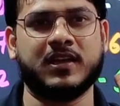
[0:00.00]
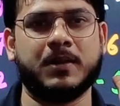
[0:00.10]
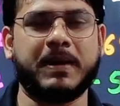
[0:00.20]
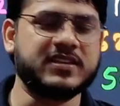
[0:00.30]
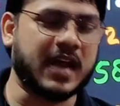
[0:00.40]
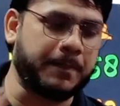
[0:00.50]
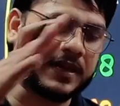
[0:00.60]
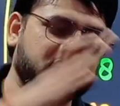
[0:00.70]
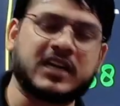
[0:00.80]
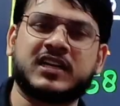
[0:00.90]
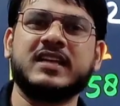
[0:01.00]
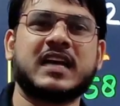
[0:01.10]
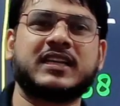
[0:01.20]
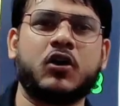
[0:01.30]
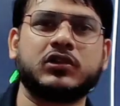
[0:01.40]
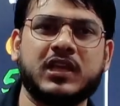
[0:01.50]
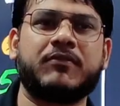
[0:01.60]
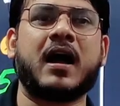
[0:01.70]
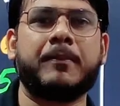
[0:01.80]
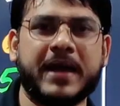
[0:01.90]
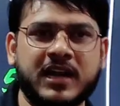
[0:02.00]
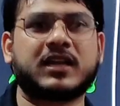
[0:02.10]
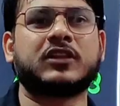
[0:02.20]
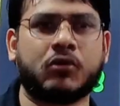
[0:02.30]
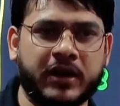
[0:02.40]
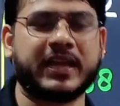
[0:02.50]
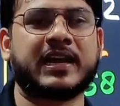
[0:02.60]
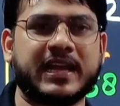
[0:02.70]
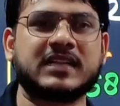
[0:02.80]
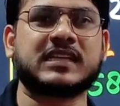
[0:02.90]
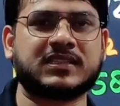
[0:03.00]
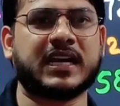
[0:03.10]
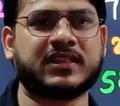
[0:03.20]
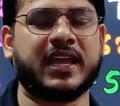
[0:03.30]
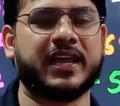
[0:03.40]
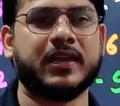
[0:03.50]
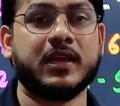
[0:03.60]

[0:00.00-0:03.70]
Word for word: भाई जहां पर छटनी ज्यादा होती है वहां मेरिट के थोड़े गिरने के चांस रहते हैं